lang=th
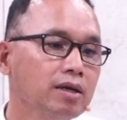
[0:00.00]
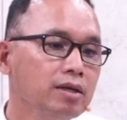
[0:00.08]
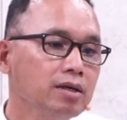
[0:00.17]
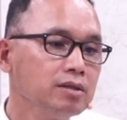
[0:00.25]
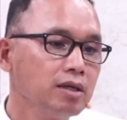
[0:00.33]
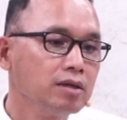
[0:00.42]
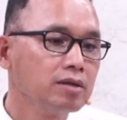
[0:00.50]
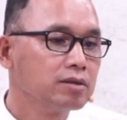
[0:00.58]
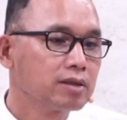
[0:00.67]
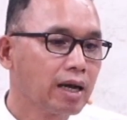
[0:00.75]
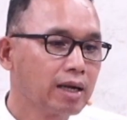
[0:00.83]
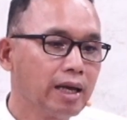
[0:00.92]
ซึ่ง
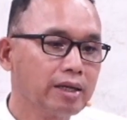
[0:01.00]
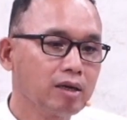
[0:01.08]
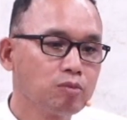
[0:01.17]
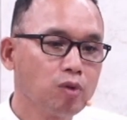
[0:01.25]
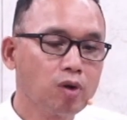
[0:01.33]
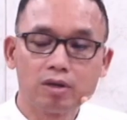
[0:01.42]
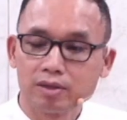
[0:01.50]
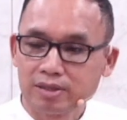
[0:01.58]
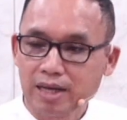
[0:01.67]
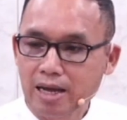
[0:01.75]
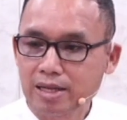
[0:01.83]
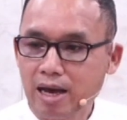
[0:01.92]
ทั้งหลายทั้งปวงซา
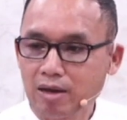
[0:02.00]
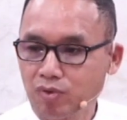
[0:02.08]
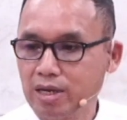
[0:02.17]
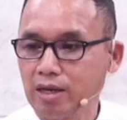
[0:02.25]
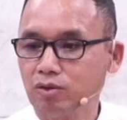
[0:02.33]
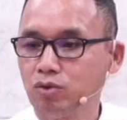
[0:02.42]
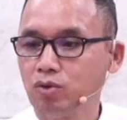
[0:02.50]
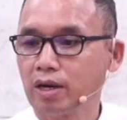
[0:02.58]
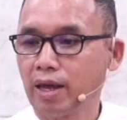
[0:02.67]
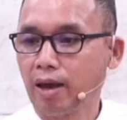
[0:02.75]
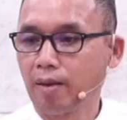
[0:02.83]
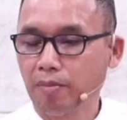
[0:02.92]
จารย์วิญญาณชั่ว
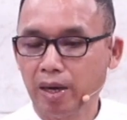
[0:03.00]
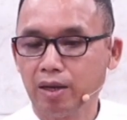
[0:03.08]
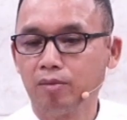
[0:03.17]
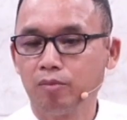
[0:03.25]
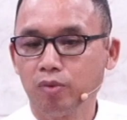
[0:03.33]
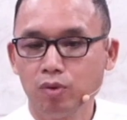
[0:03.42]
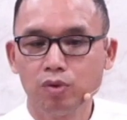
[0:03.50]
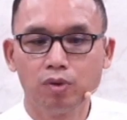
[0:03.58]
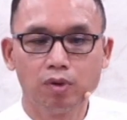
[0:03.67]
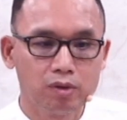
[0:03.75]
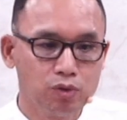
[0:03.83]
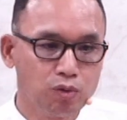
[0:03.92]
เนี่ยเป็นผู้
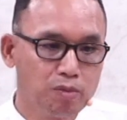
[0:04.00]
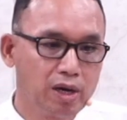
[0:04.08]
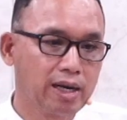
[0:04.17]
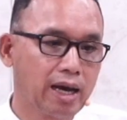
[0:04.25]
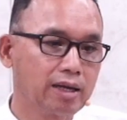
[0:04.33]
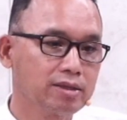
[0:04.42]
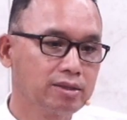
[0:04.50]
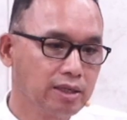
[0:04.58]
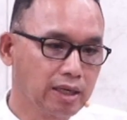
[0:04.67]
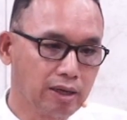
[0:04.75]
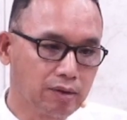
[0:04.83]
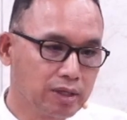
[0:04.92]
อยู่เบื้องหลังสิ่ง
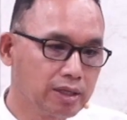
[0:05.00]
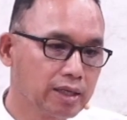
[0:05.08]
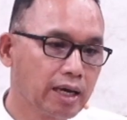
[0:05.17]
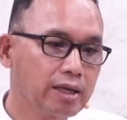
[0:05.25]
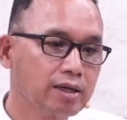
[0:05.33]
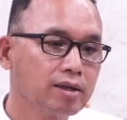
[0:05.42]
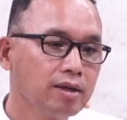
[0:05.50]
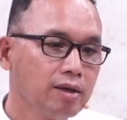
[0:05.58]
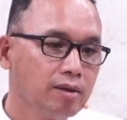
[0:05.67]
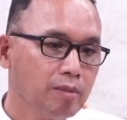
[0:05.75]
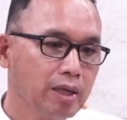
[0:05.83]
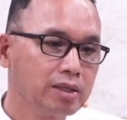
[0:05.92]
เหล่านี้ทั้งนั้น
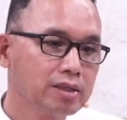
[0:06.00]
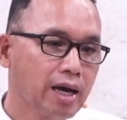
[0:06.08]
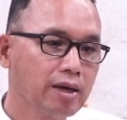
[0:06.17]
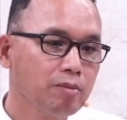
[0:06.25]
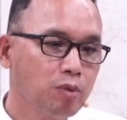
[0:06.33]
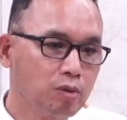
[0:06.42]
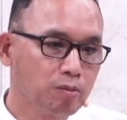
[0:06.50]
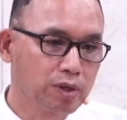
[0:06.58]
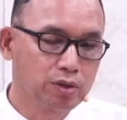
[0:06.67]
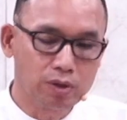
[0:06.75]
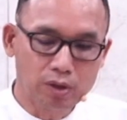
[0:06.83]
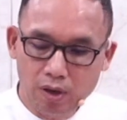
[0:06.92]
มันใช้ผลประโย
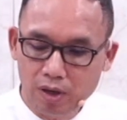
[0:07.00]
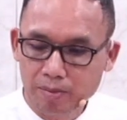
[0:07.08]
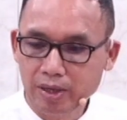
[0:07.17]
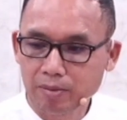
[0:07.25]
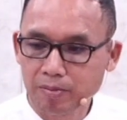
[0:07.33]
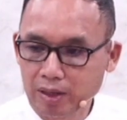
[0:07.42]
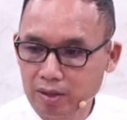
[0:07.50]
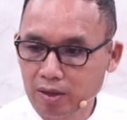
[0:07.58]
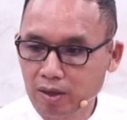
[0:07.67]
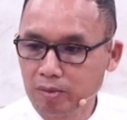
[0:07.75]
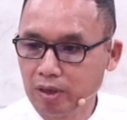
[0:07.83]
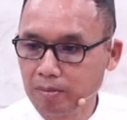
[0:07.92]
ชน์คอร์รัปชันเป็นเครื่อง
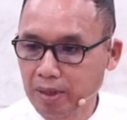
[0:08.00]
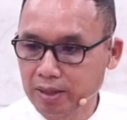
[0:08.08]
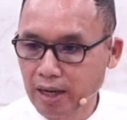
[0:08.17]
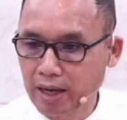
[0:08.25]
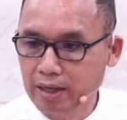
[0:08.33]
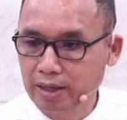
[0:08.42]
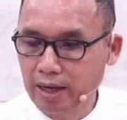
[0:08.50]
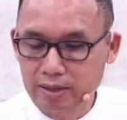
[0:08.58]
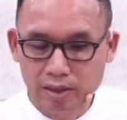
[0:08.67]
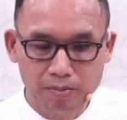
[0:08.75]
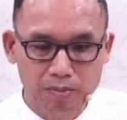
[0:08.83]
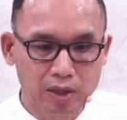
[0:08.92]
มือ มันใช้ยาเส
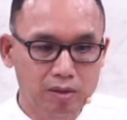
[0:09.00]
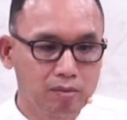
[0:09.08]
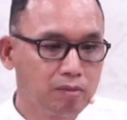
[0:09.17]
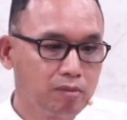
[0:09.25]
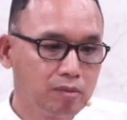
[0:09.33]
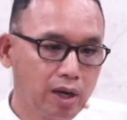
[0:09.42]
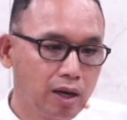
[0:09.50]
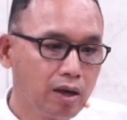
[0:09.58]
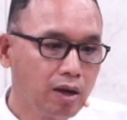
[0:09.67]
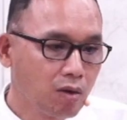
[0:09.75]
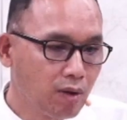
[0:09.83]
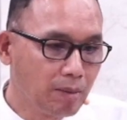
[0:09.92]
พติดนะ
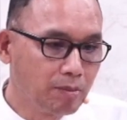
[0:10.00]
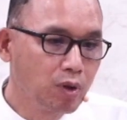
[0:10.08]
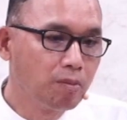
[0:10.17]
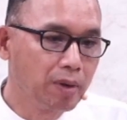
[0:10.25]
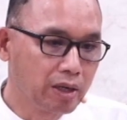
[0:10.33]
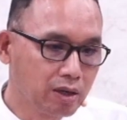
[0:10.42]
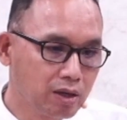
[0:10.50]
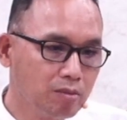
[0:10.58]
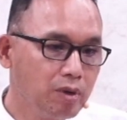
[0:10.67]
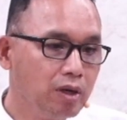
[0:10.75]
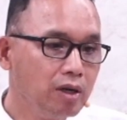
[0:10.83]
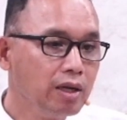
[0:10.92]
ความโลภเป็นเครื่องมื
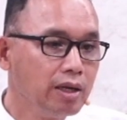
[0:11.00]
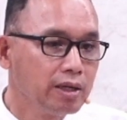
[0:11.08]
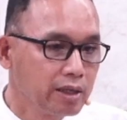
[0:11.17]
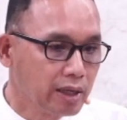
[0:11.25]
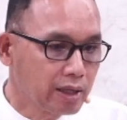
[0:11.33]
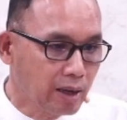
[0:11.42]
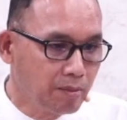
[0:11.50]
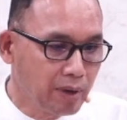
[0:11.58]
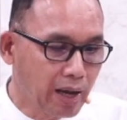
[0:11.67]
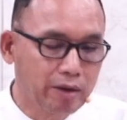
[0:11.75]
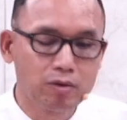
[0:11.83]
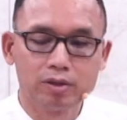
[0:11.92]
อที่จะทำลาย
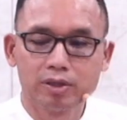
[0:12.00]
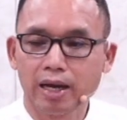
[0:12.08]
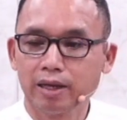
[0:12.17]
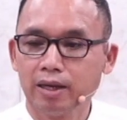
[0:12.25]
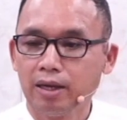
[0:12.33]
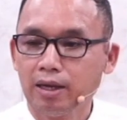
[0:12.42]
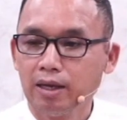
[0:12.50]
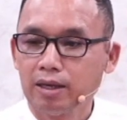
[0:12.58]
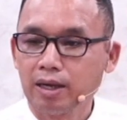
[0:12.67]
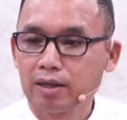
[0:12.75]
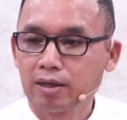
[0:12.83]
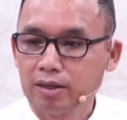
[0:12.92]
คนไทยดัง
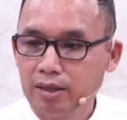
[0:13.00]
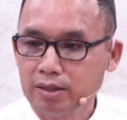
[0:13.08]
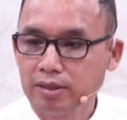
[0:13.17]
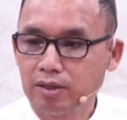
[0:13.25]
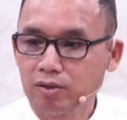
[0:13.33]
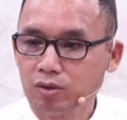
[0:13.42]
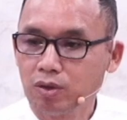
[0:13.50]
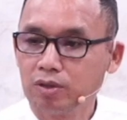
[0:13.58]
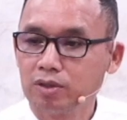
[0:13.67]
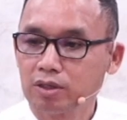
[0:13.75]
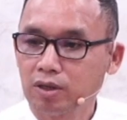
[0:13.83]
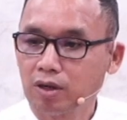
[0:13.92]
นั้นคริสเตียนทุกคน
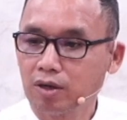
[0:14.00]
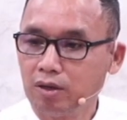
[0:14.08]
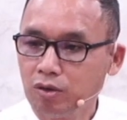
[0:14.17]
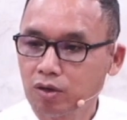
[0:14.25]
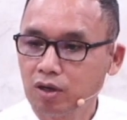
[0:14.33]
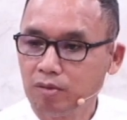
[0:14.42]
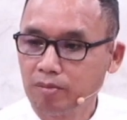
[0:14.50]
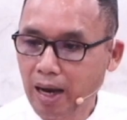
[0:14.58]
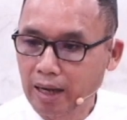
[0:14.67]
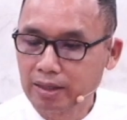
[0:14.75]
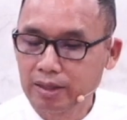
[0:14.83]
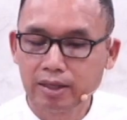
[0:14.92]
จะต้องลุกขึ้นมาอ
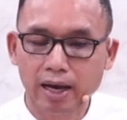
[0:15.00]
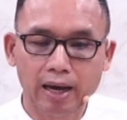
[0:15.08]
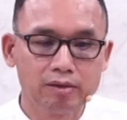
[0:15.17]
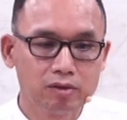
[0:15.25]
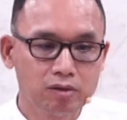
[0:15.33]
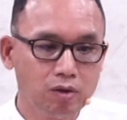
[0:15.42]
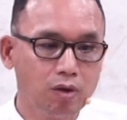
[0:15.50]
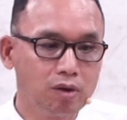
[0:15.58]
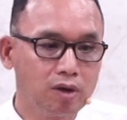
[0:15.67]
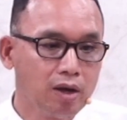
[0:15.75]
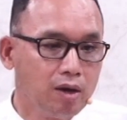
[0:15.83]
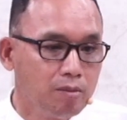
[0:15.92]
ธิษฐานคืออด
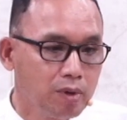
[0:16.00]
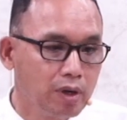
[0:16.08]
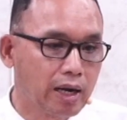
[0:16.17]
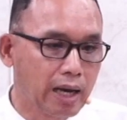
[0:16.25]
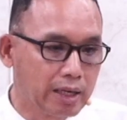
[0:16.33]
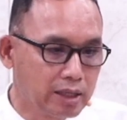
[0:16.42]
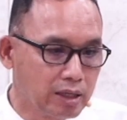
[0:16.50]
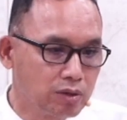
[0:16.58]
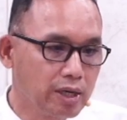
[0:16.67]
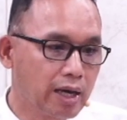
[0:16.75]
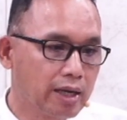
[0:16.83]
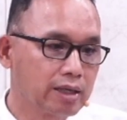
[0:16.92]
เพื่อการเยียว
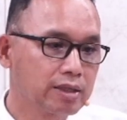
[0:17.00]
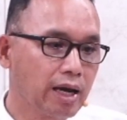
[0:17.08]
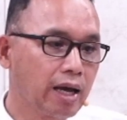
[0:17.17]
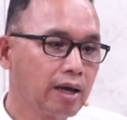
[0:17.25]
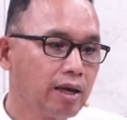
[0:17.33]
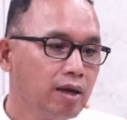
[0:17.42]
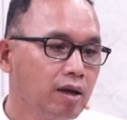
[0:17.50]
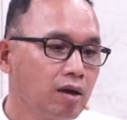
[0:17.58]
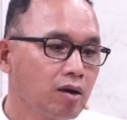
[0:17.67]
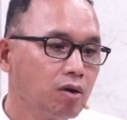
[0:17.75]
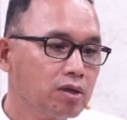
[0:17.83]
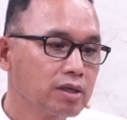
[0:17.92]
ยารักษา
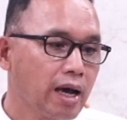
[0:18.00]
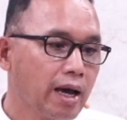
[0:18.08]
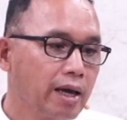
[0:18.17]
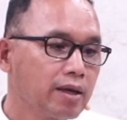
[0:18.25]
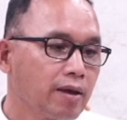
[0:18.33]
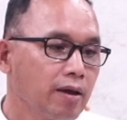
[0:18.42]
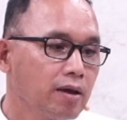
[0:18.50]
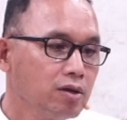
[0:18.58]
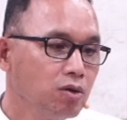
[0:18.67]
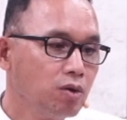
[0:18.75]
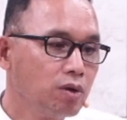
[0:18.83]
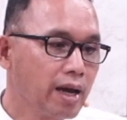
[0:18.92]
คนไทยอ
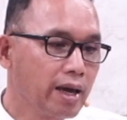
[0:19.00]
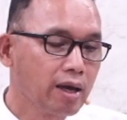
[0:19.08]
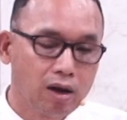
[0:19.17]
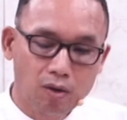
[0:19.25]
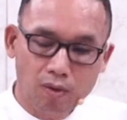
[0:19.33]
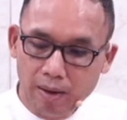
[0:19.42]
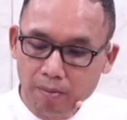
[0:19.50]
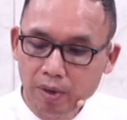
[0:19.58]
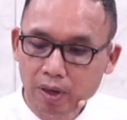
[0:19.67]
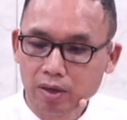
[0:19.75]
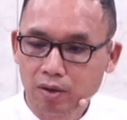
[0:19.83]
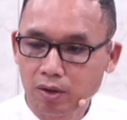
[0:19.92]
ยู่ในความมื
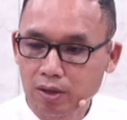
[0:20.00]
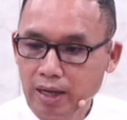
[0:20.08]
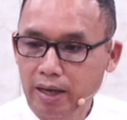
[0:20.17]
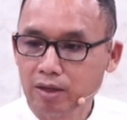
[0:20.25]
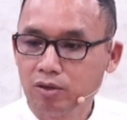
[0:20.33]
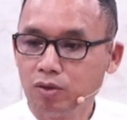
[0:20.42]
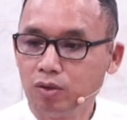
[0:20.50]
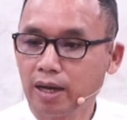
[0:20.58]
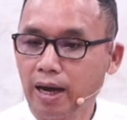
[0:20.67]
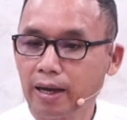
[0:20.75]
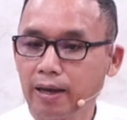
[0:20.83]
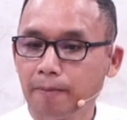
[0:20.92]
ดคนไทยอยู่ใน
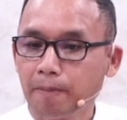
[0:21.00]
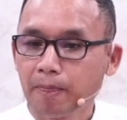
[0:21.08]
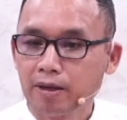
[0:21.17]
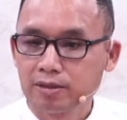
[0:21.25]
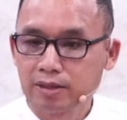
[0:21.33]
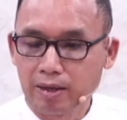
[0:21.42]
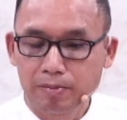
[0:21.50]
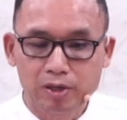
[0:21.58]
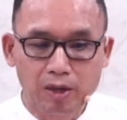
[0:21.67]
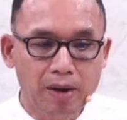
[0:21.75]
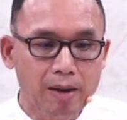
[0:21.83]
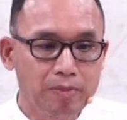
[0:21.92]
ส
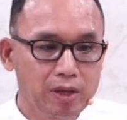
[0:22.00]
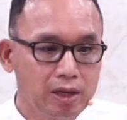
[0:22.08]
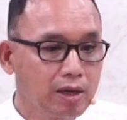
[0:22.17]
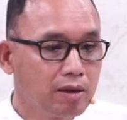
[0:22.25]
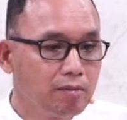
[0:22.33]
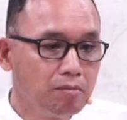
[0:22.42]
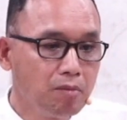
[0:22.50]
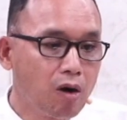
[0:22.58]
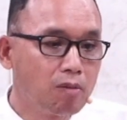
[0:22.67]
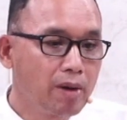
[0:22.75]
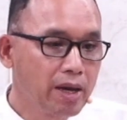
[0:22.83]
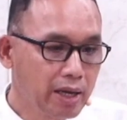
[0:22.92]
ภาพที่มอง
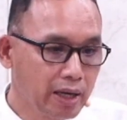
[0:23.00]
ไม่เห็น